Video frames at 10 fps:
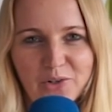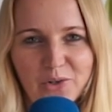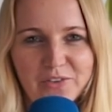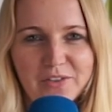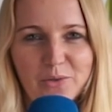
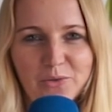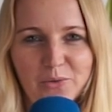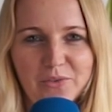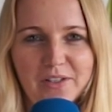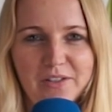kostenlos
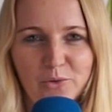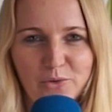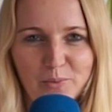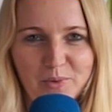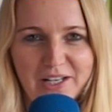unseren
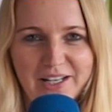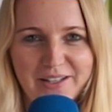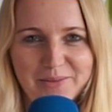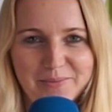YouTube-Kanal.